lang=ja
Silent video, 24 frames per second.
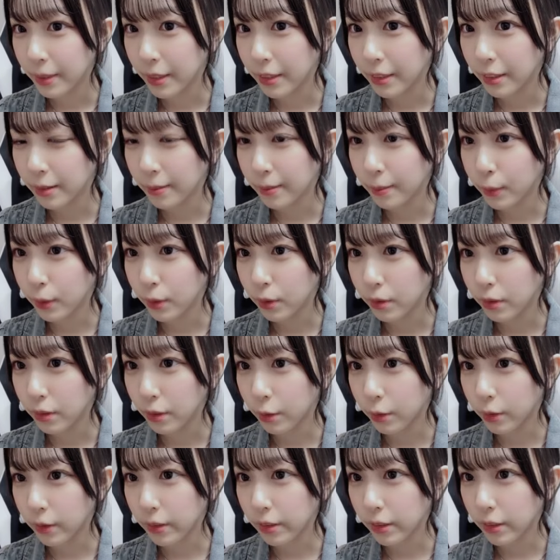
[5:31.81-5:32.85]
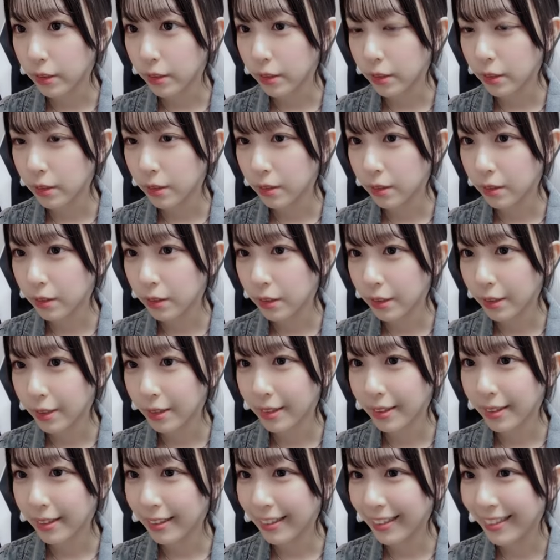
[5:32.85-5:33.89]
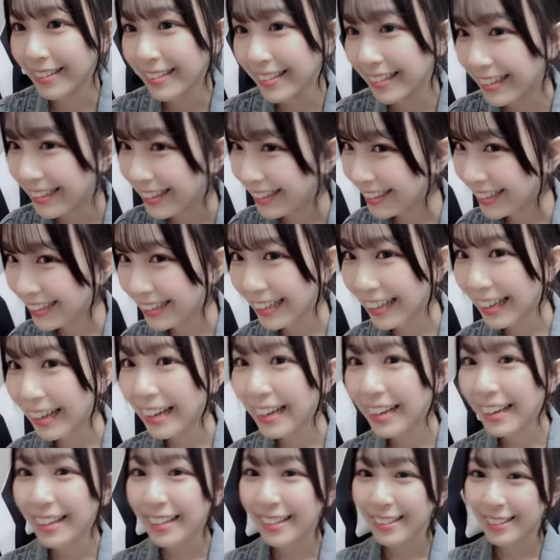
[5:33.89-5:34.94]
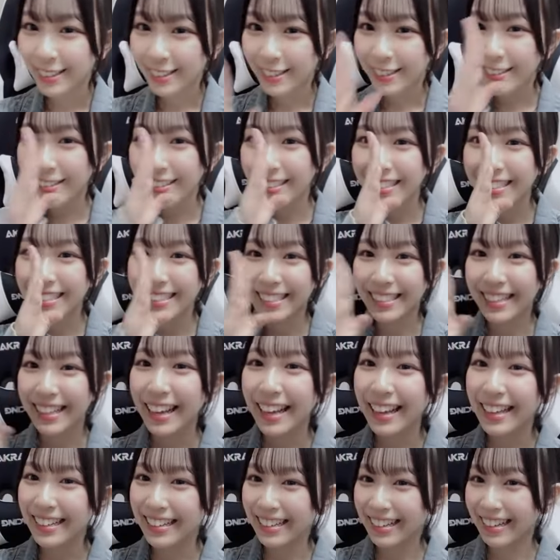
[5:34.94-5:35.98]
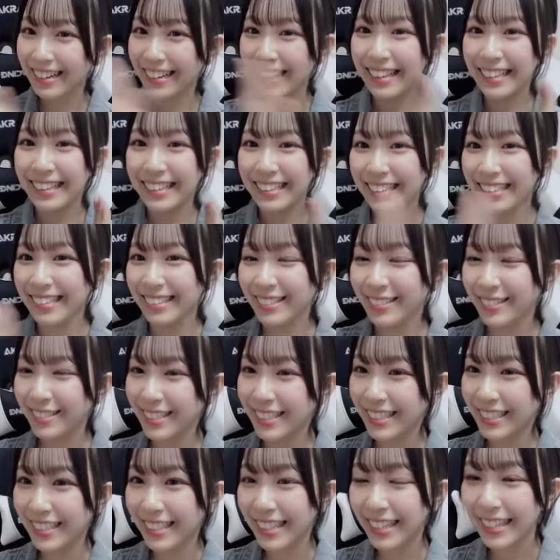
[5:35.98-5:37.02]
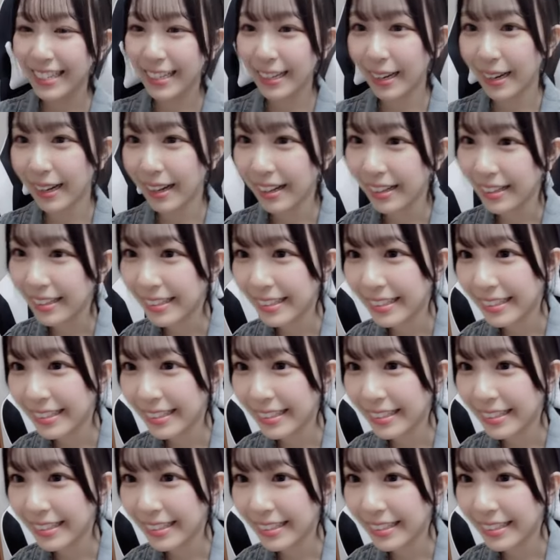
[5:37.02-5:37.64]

ヤンムの顔つけないこうじゃないからこうじゃないから